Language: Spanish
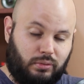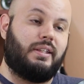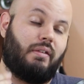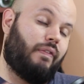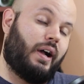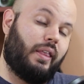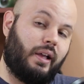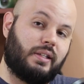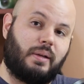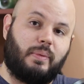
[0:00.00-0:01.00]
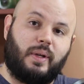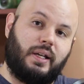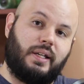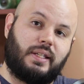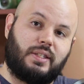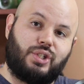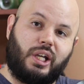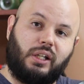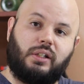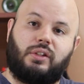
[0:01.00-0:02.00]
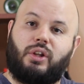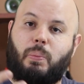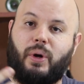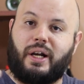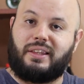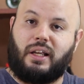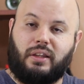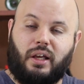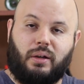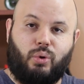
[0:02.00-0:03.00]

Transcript: Y si falla esa, check, te lo puede restartear.